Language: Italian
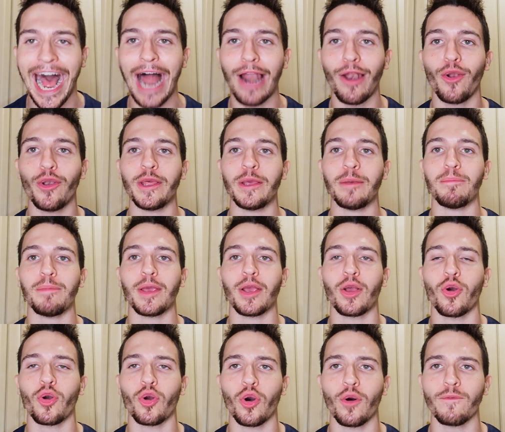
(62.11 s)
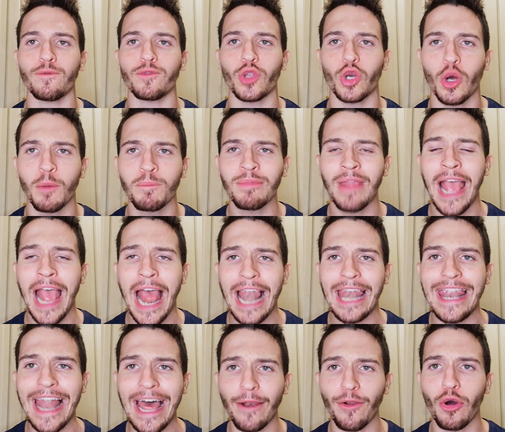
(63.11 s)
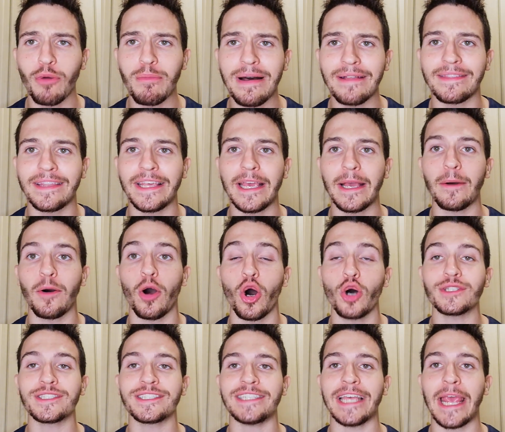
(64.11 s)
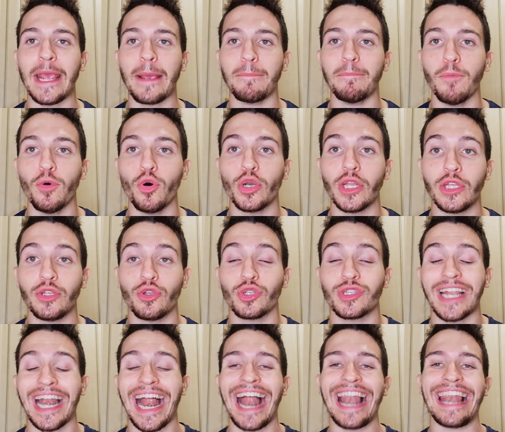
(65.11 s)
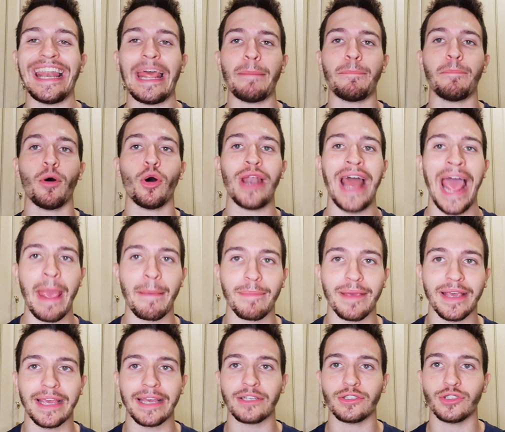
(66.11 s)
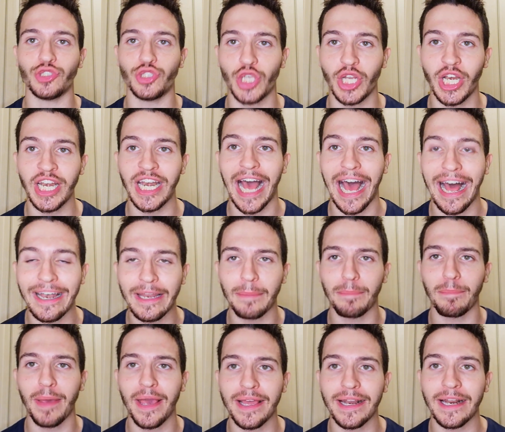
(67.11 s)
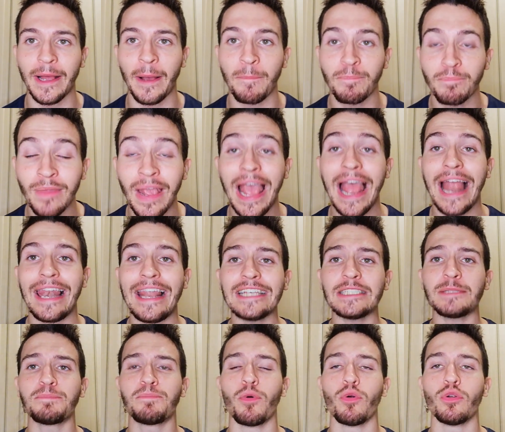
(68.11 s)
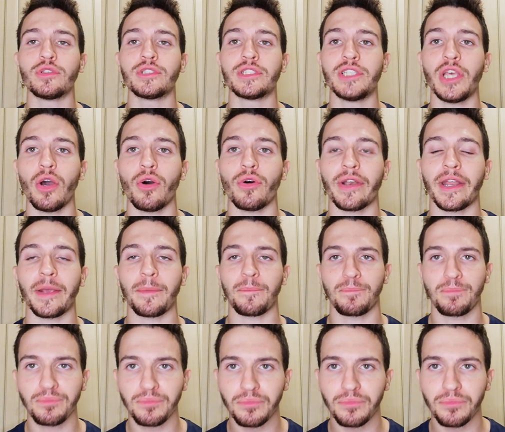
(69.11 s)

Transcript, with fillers: all'Olimpico contro la Roma di José Mourinho tra le polemiche generali per l'espulsione